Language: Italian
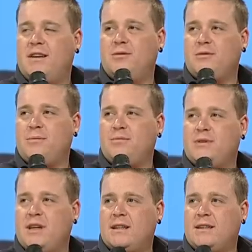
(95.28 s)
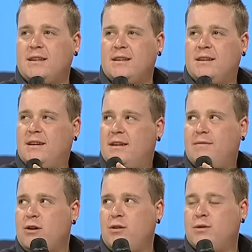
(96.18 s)
l'ultima puntata e ecco.
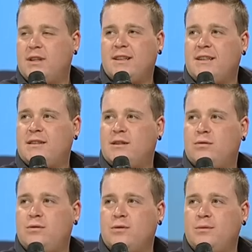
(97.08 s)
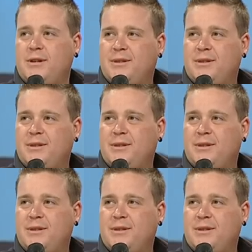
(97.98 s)
vanno in onda dal 30 ottobre. Quindi hai già